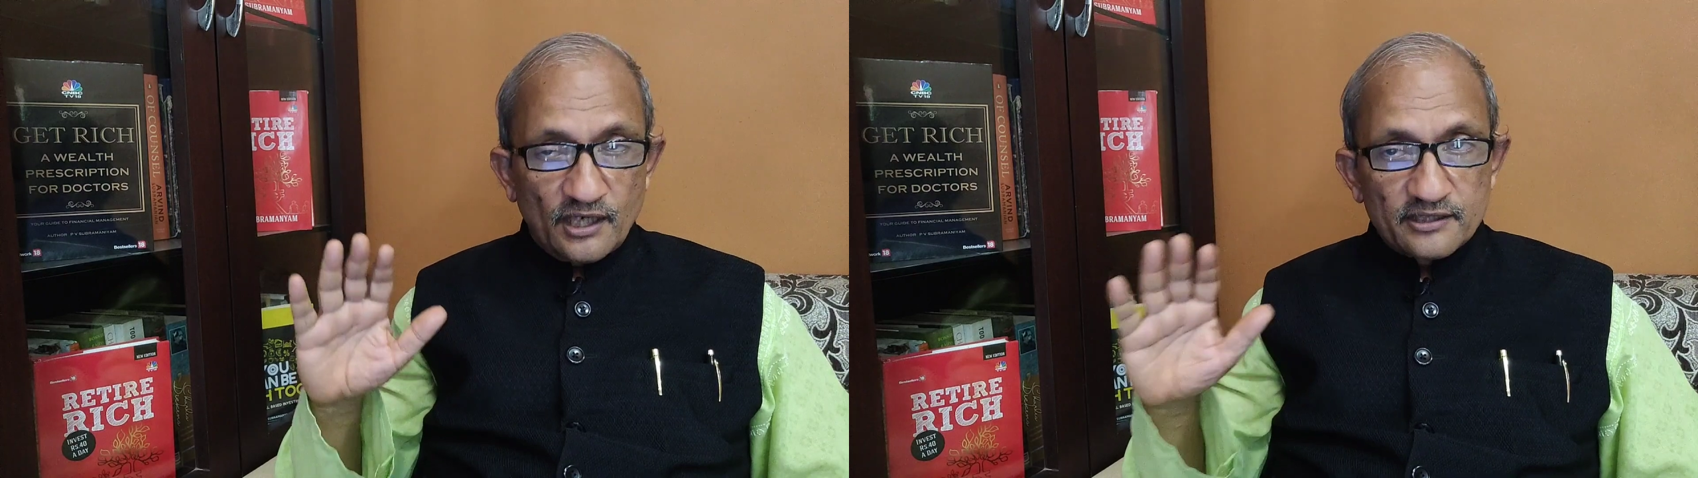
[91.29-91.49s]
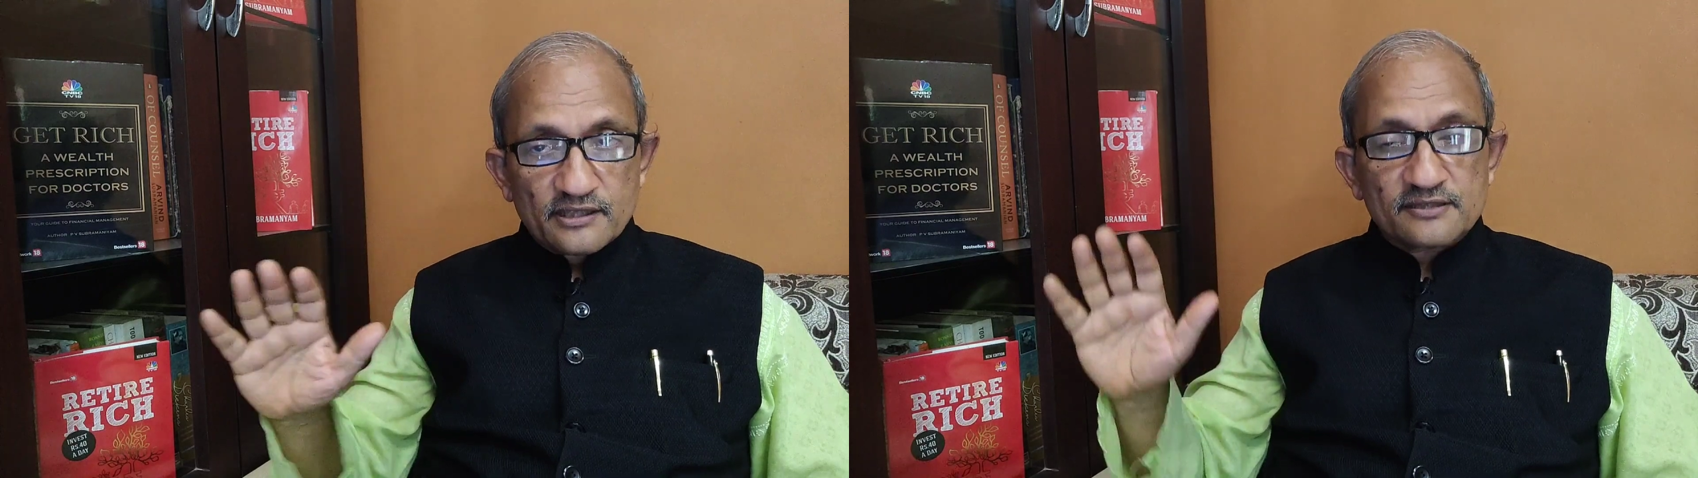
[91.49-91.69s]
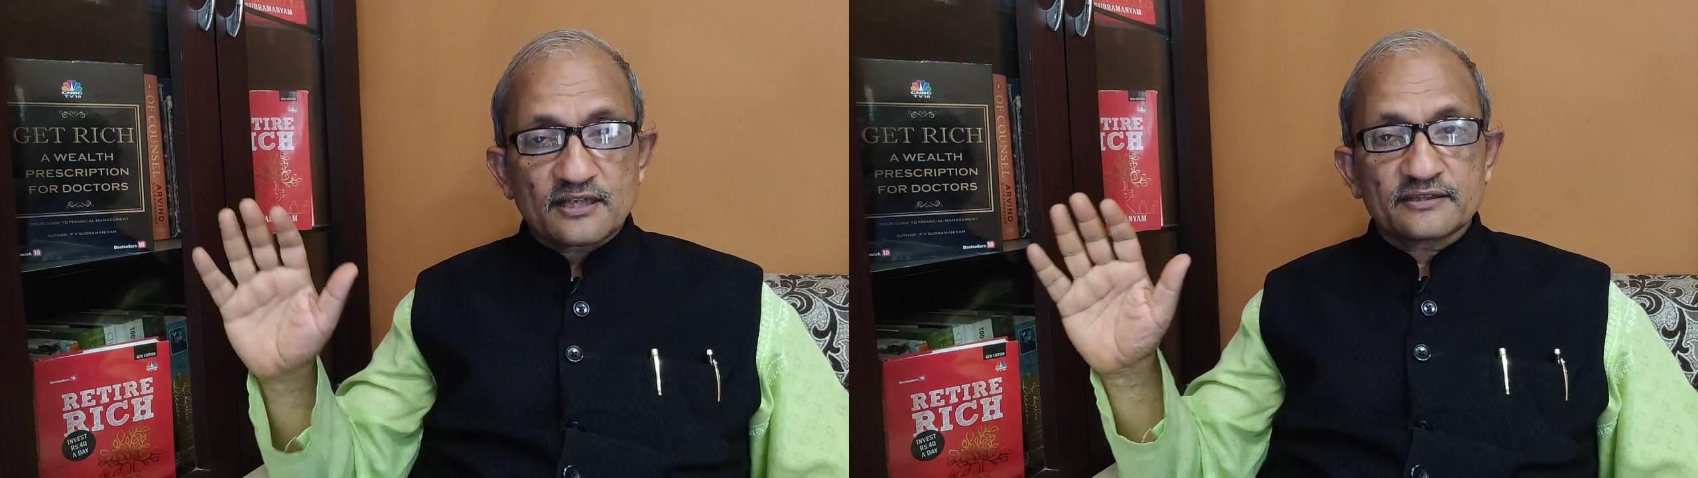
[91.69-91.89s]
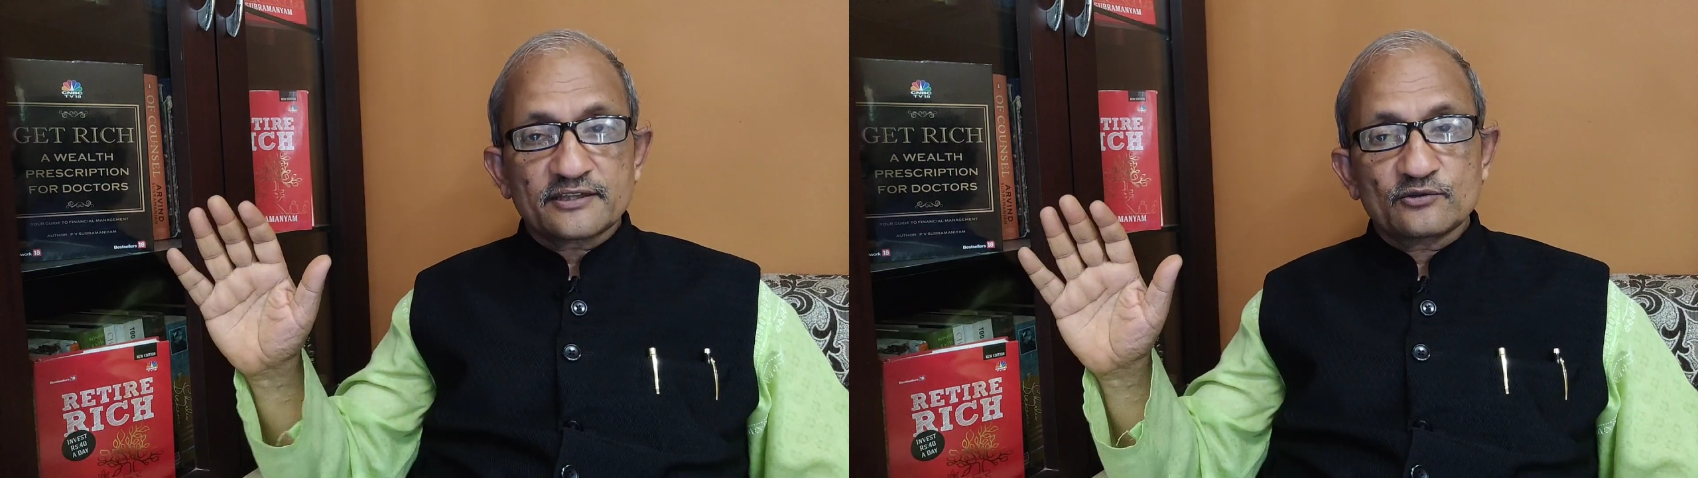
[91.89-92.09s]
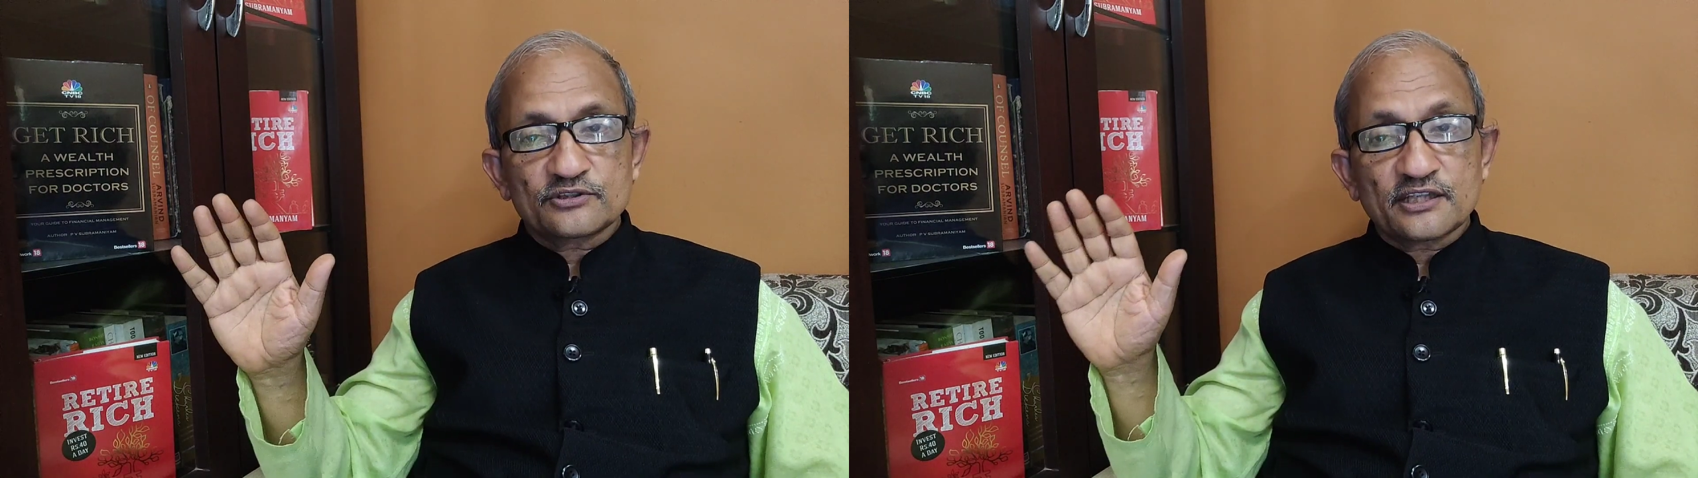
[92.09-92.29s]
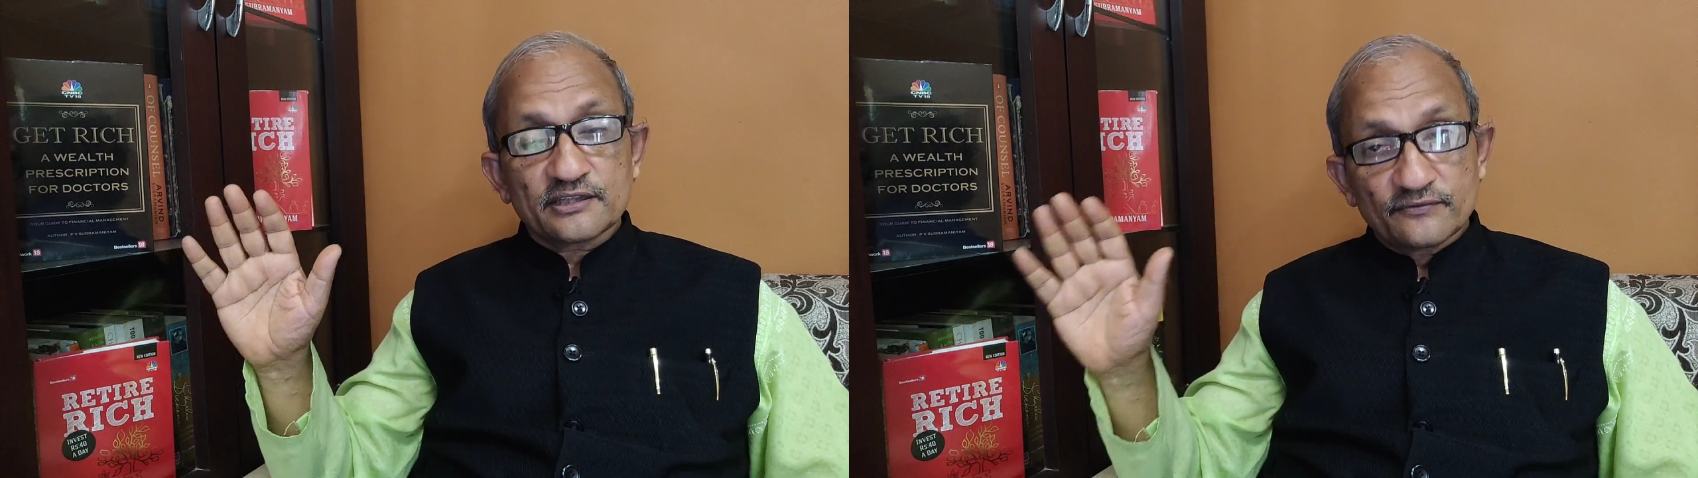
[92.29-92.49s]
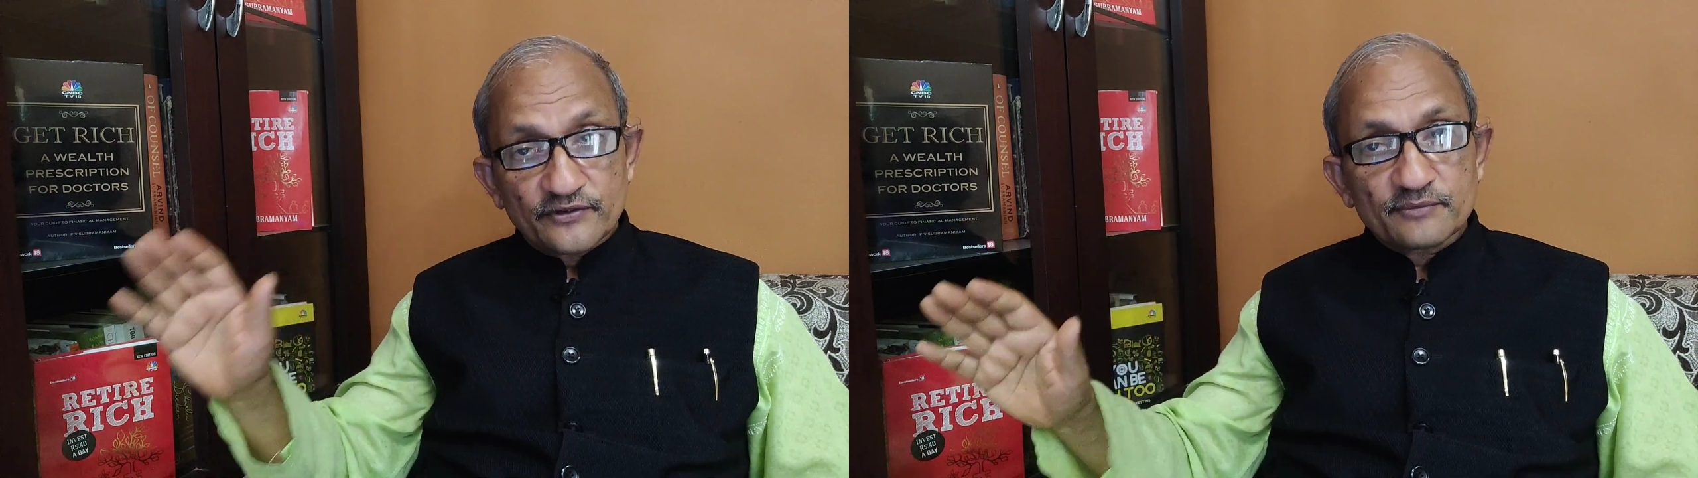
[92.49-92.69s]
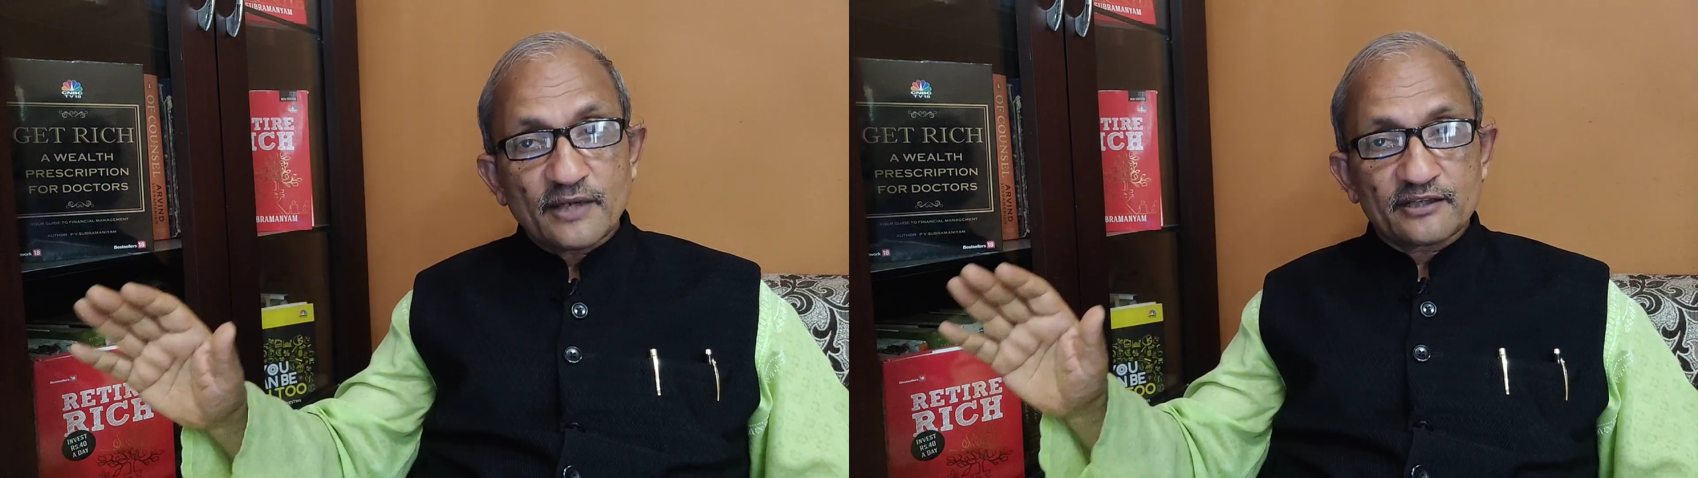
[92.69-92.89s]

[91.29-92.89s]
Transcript: अठारह साल के हो जाएंगे फिर